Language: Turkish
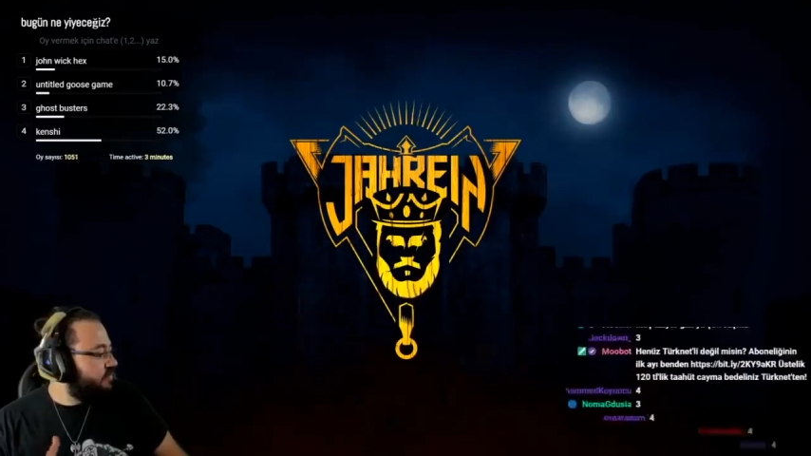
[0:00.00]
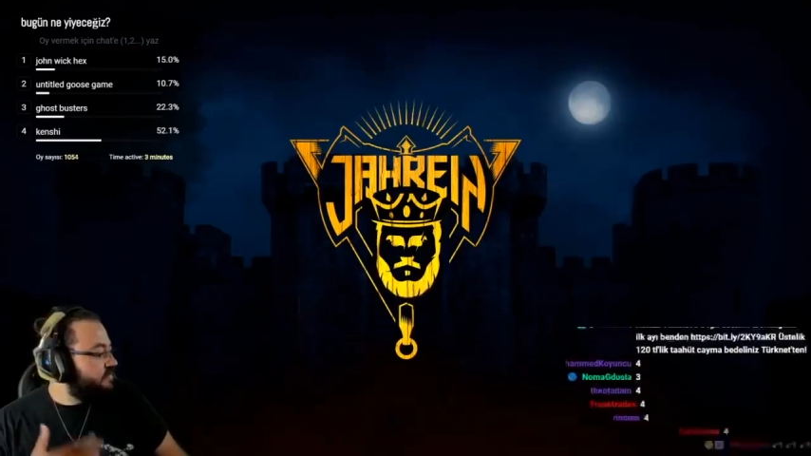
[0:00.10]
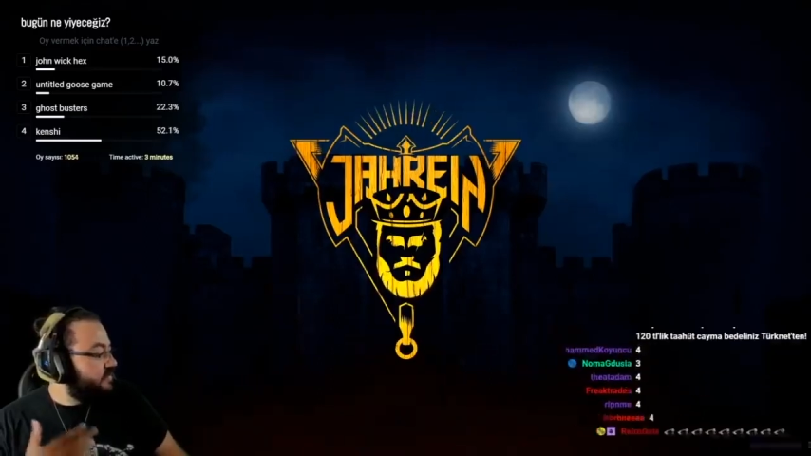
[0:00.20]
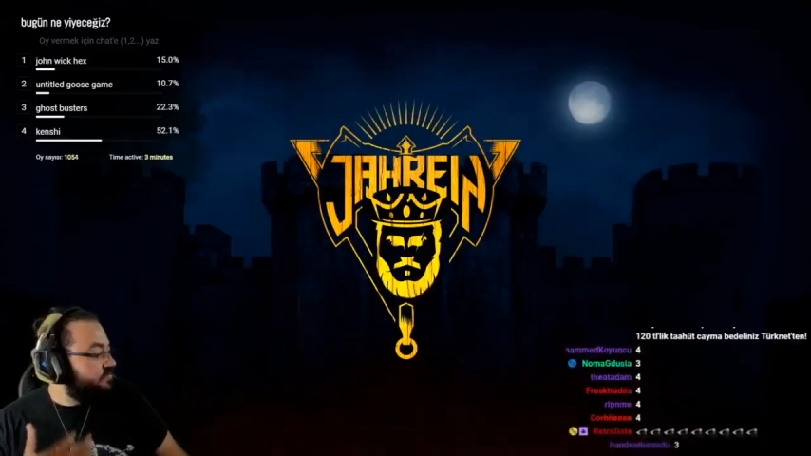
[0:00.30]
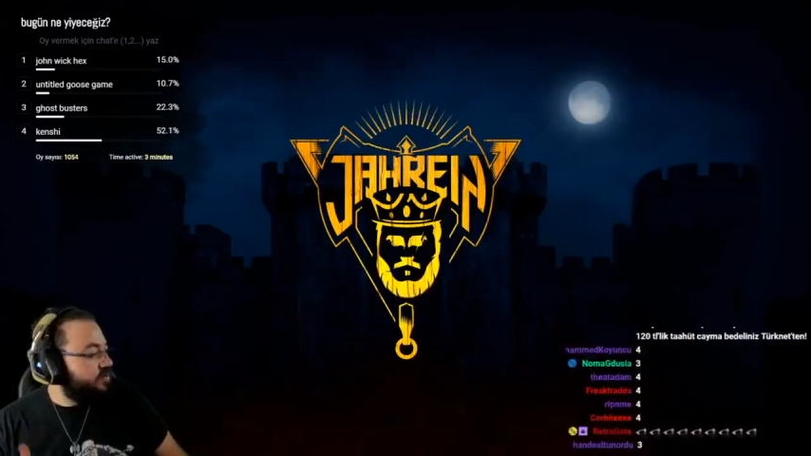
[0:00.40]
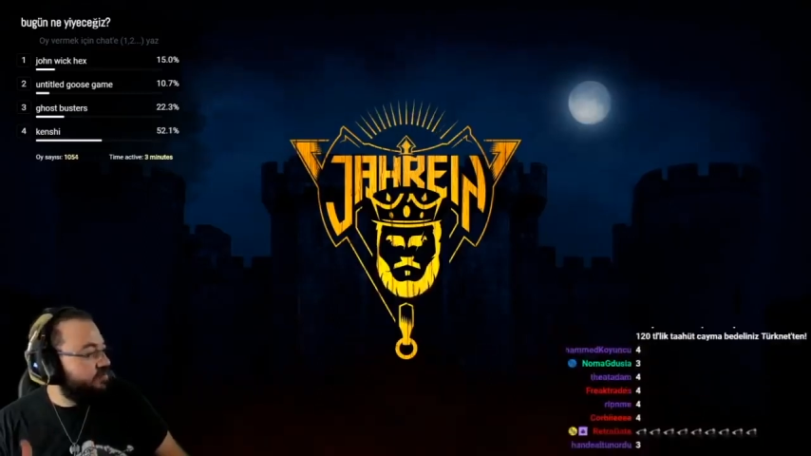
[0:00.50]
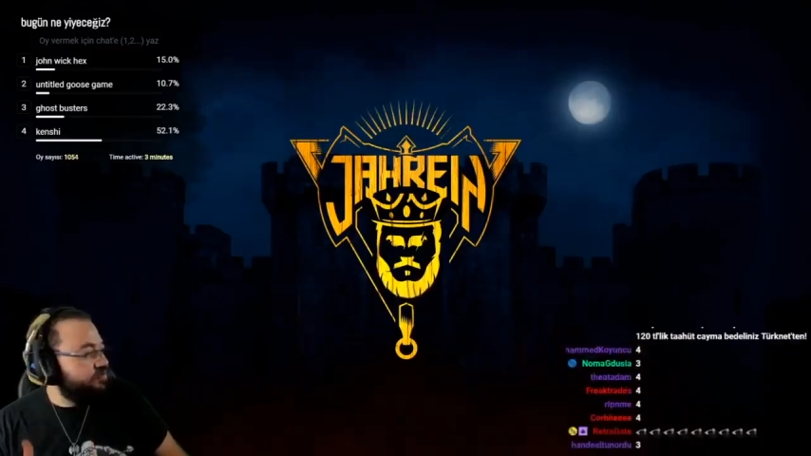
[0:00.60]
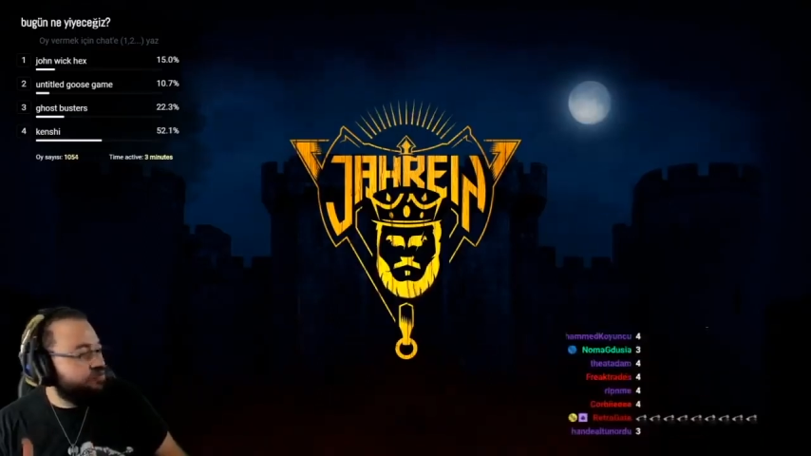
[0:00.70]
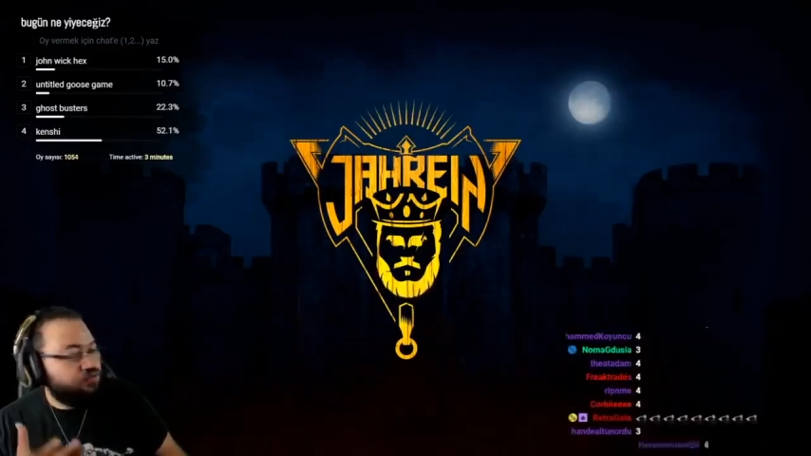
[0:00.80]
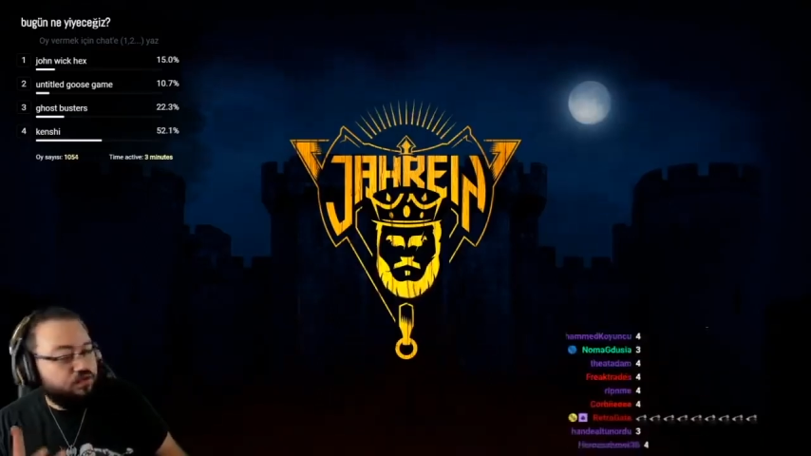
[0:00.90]

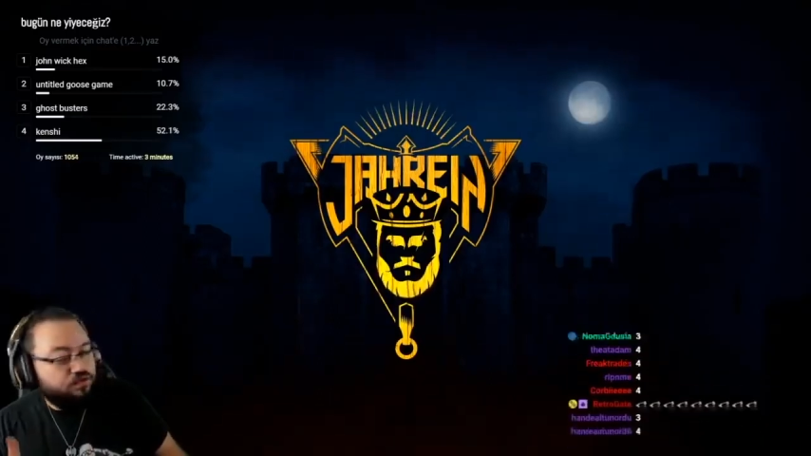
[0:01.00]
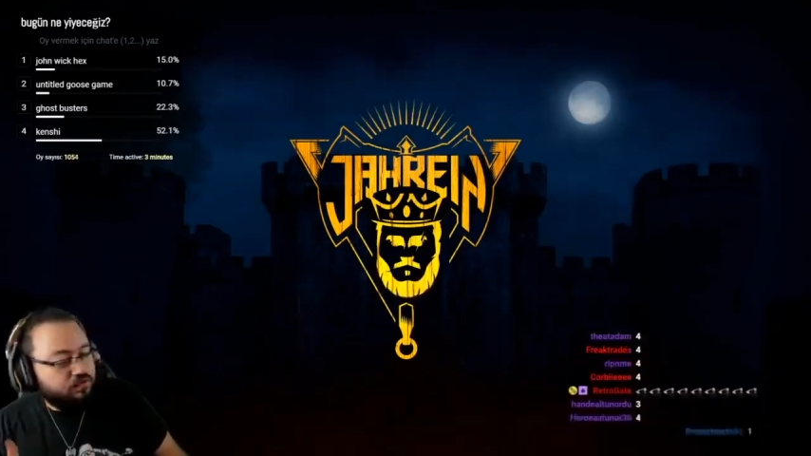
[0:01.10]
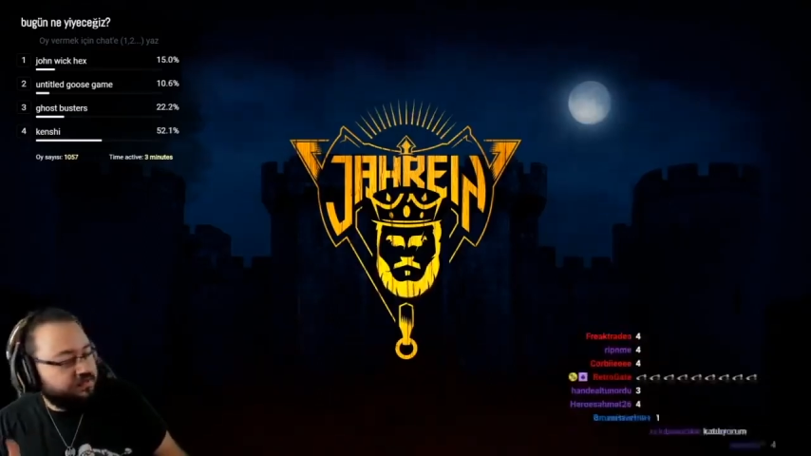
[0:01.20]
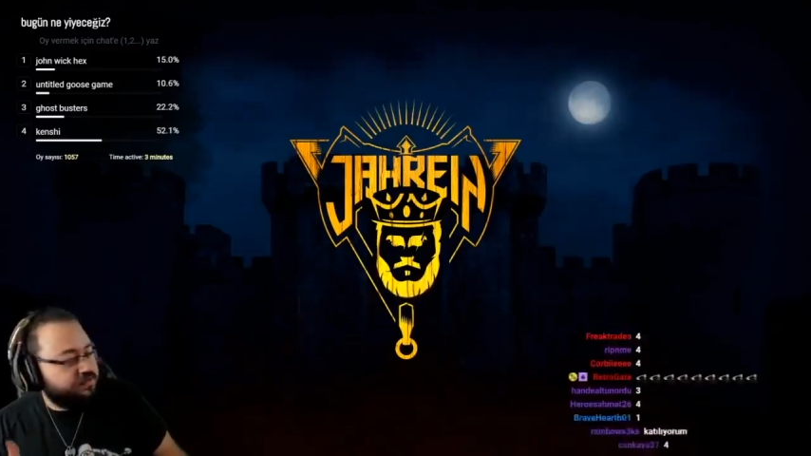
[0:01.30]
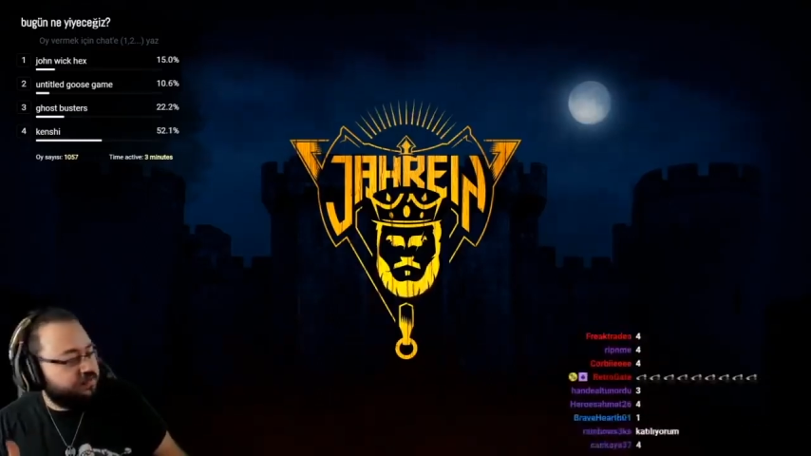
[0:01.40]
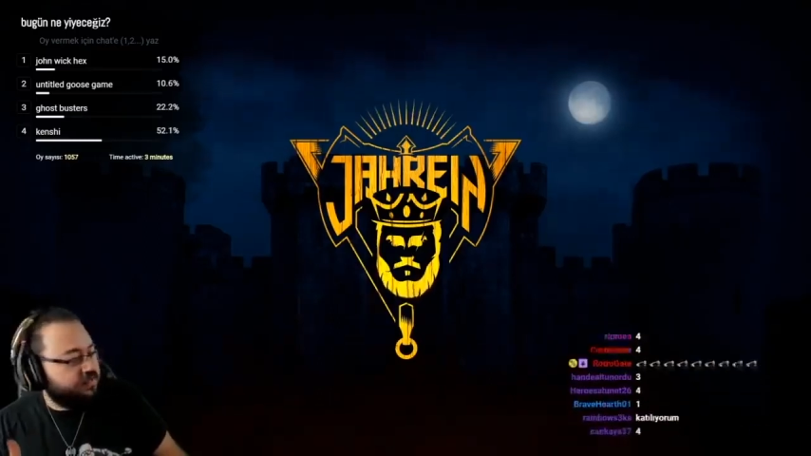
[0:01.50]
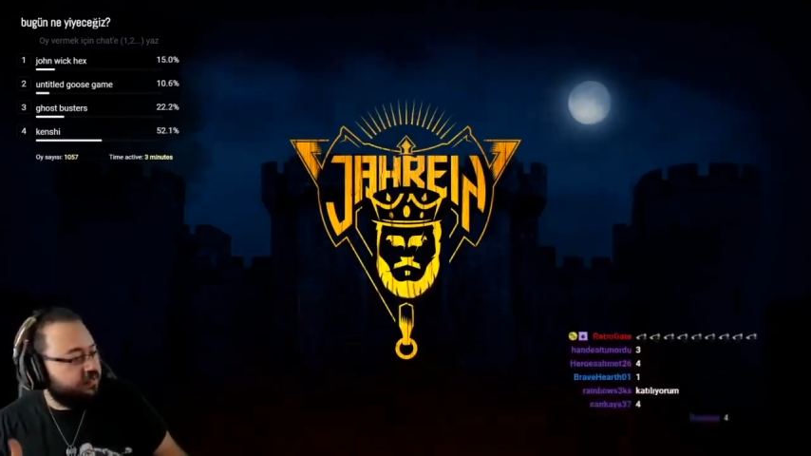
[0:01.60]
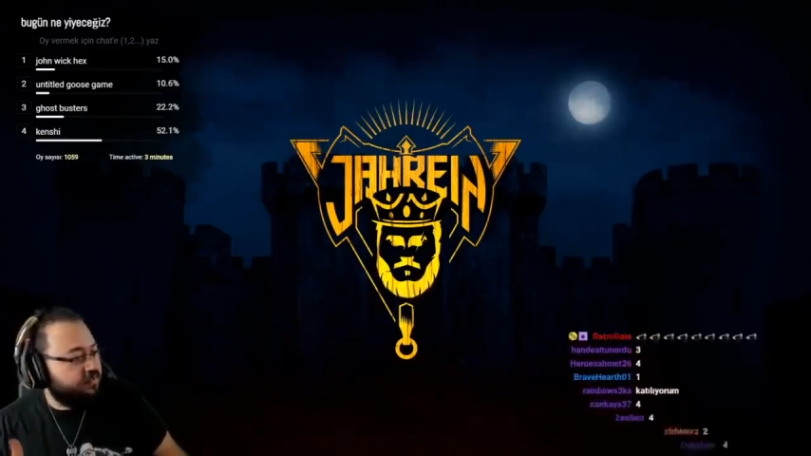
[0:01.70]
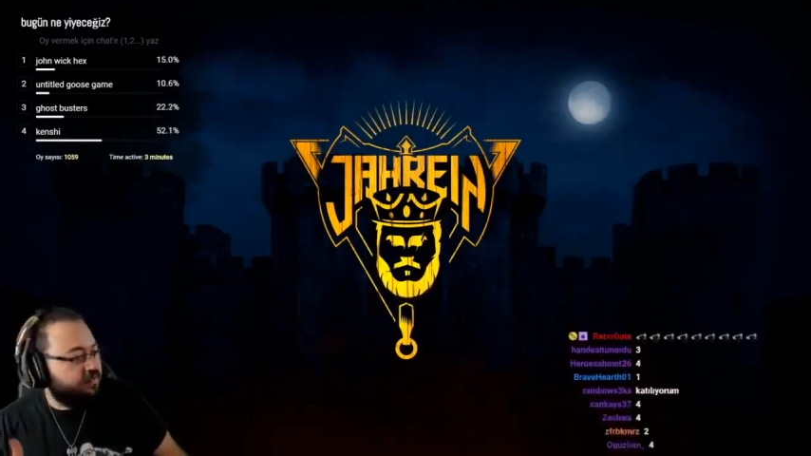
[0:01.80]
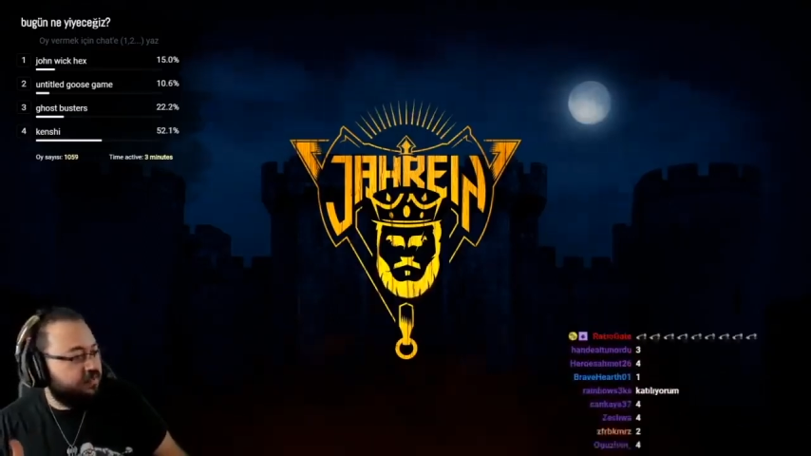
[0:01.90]
dezenformasyon çok dolaşırken